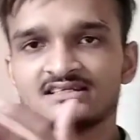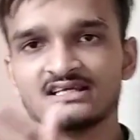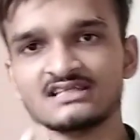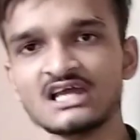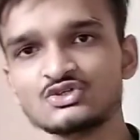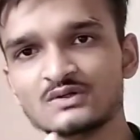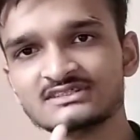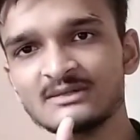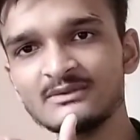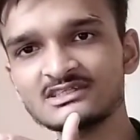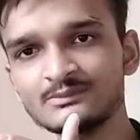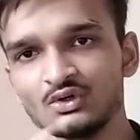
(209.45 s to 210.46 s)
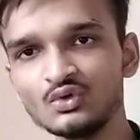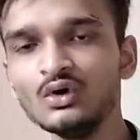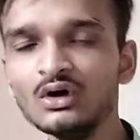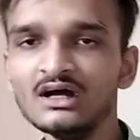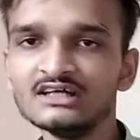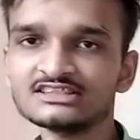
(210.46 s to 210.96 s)
सत्ताईस वर्ष के बीच में
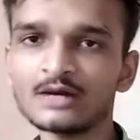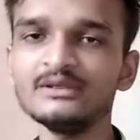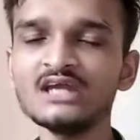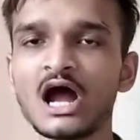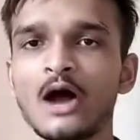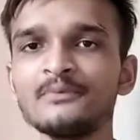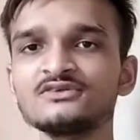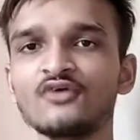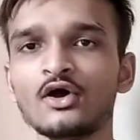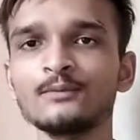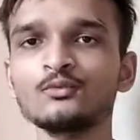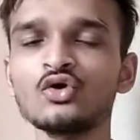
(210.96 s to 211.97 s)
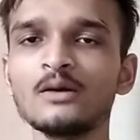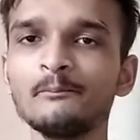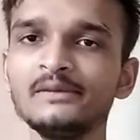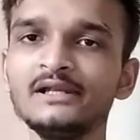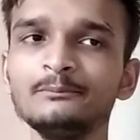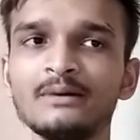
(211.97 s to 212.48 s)
हो तभी आप इस फॉर्म को
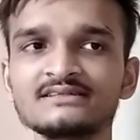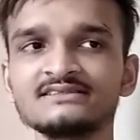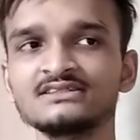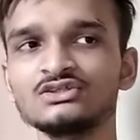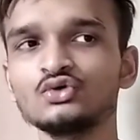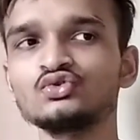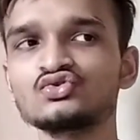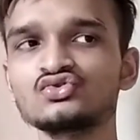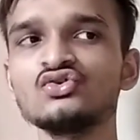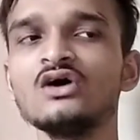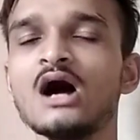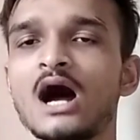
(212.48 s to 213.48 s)
कंप्लीट भर सकते हो दोस्तों